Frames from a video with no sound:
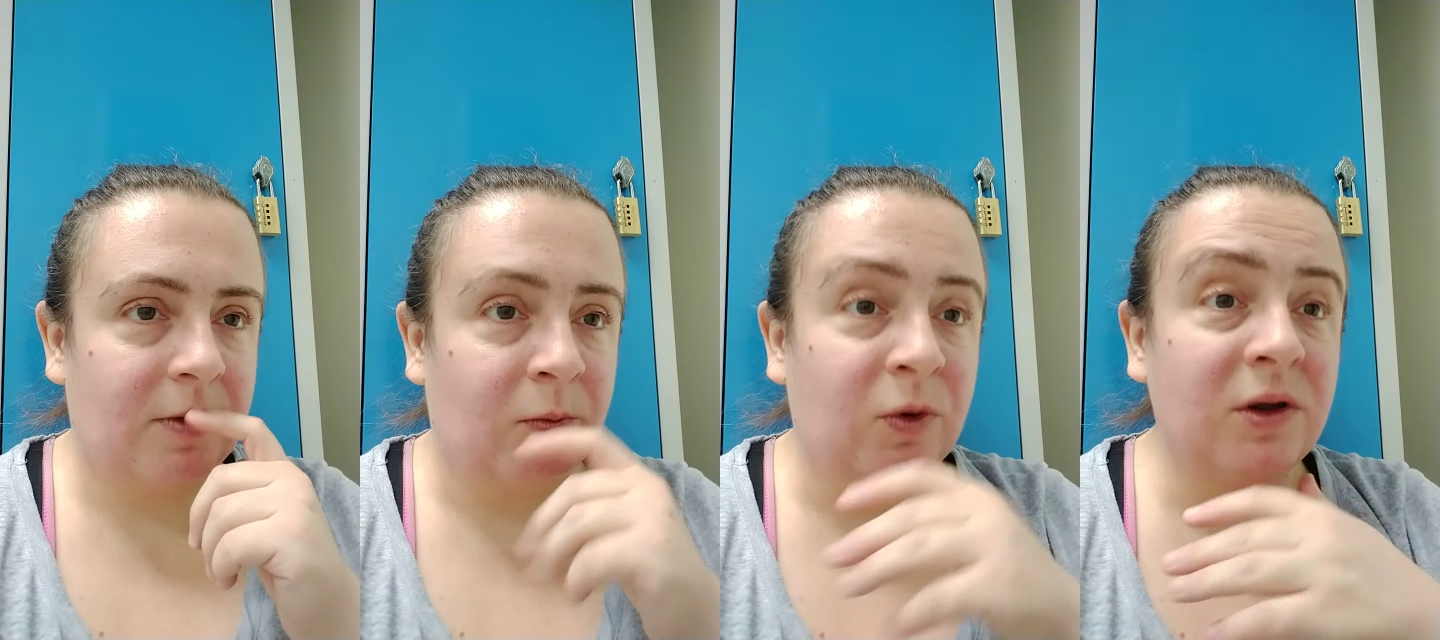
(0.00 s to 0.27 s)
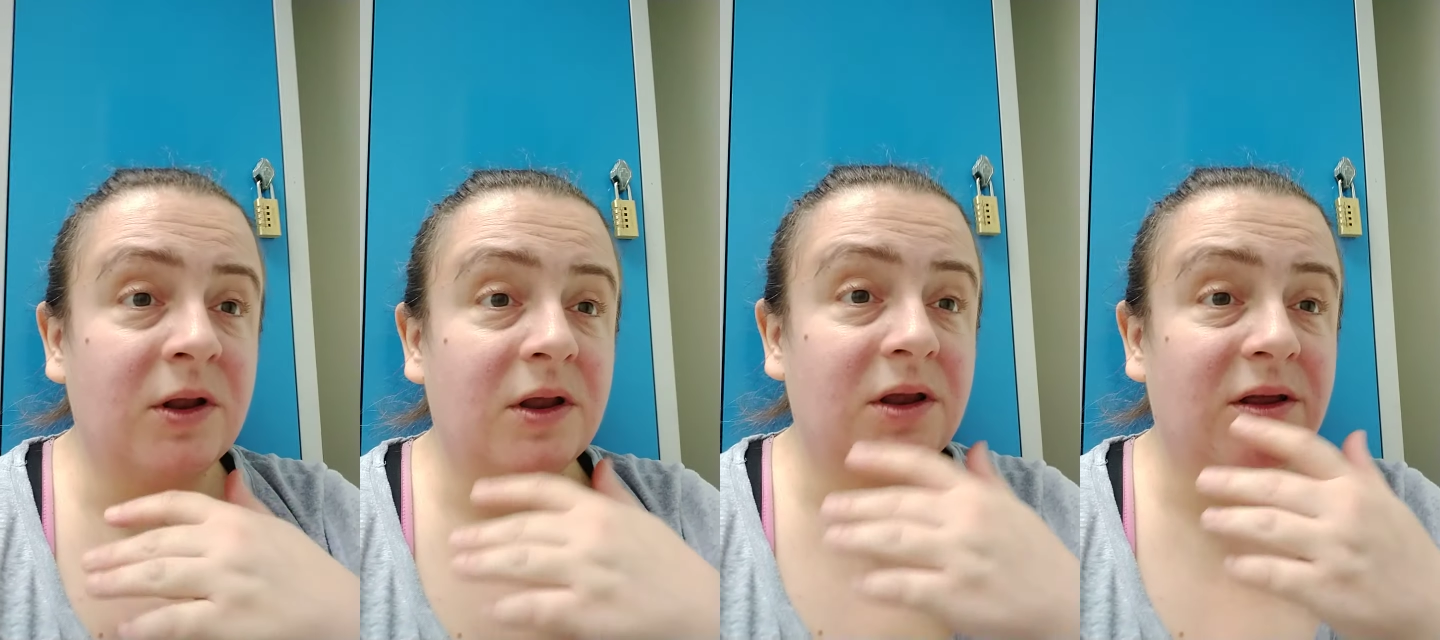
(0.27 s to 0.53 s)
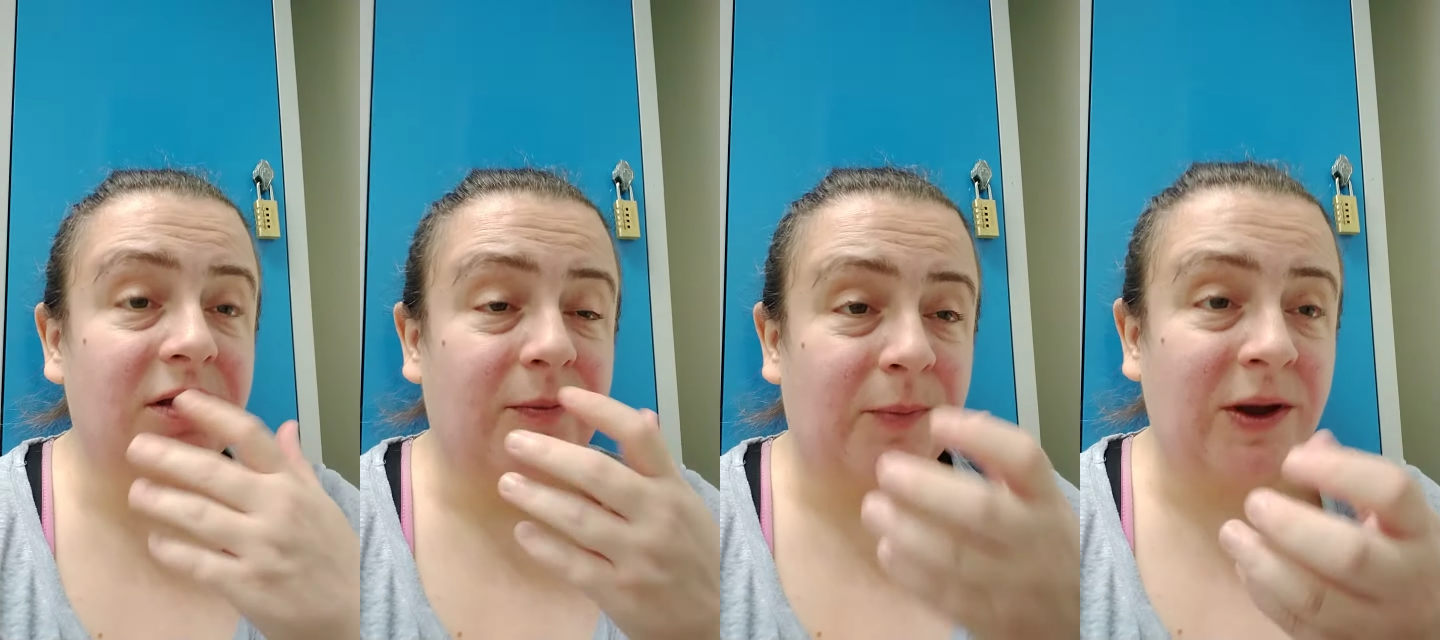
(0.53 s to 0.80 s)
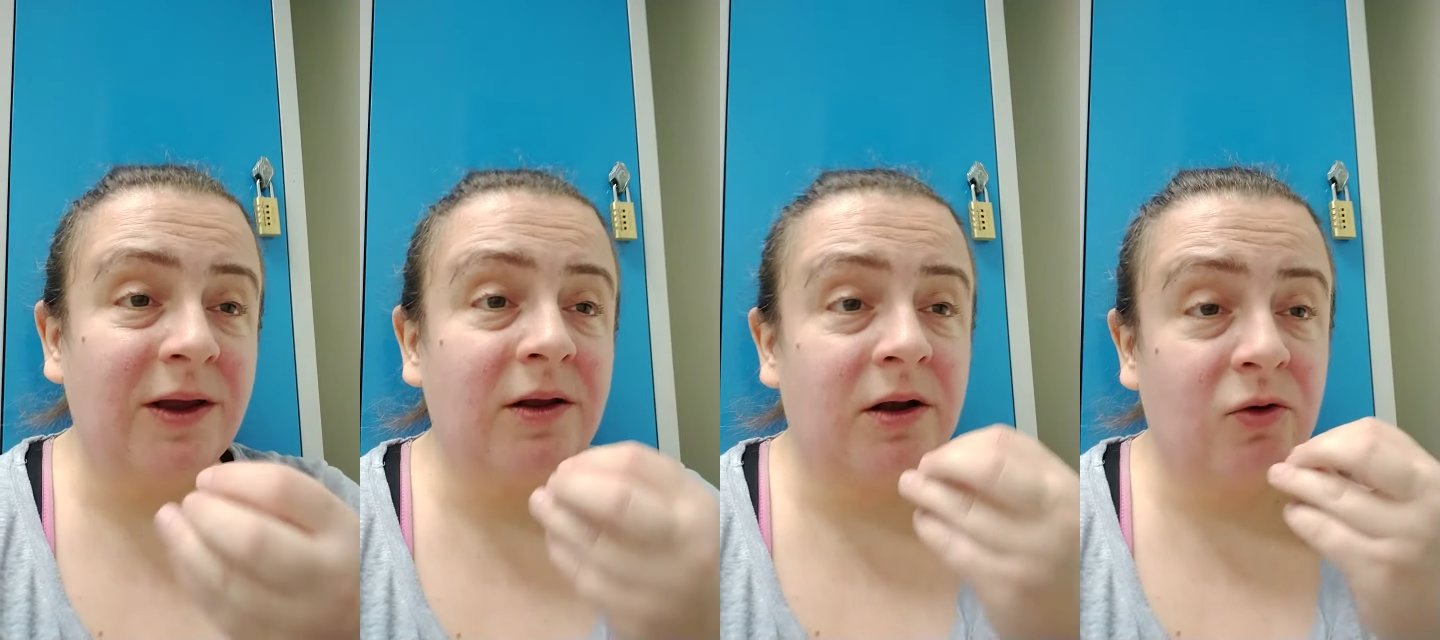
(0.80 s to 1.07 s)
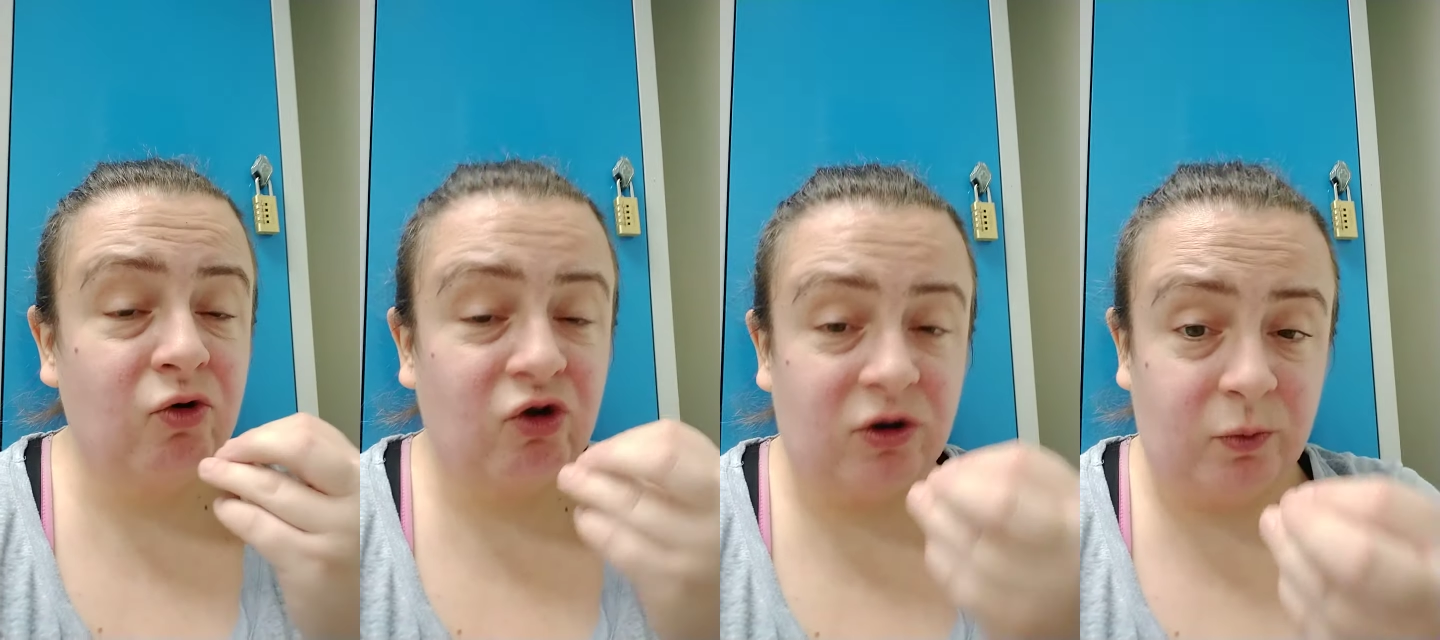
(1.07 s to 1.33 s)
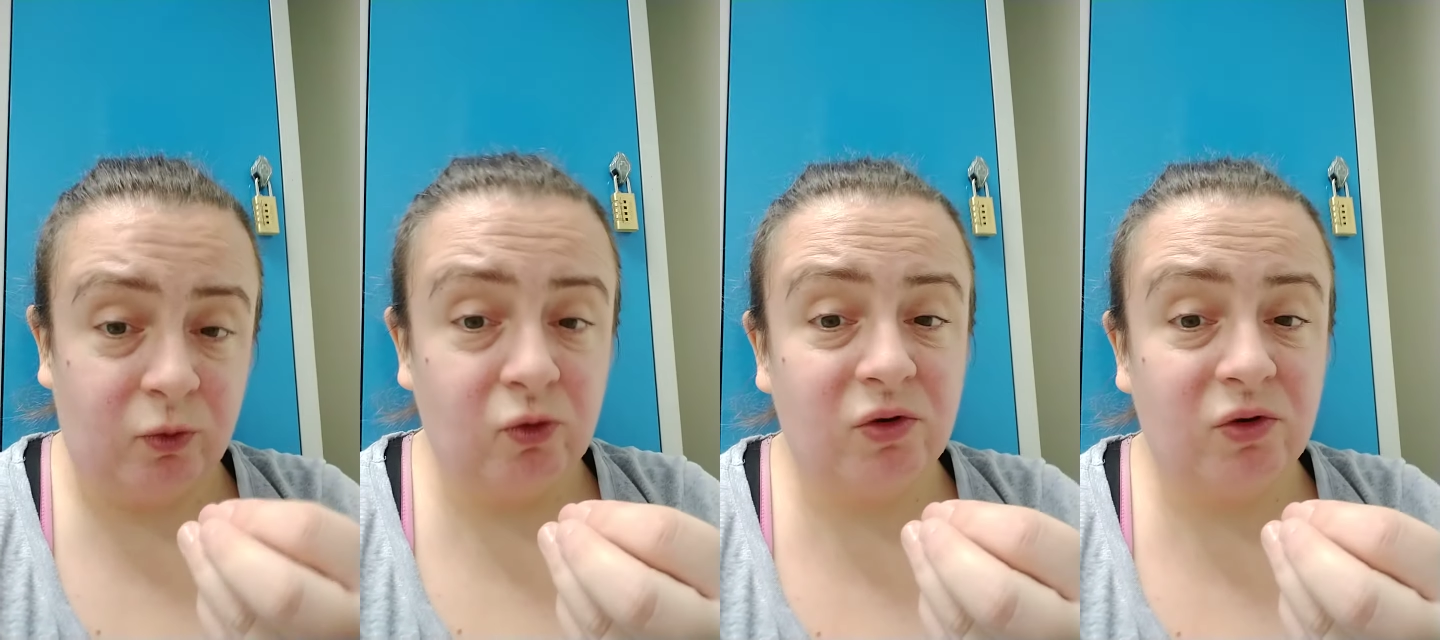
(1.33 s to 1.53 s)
moi, là où j'ai pu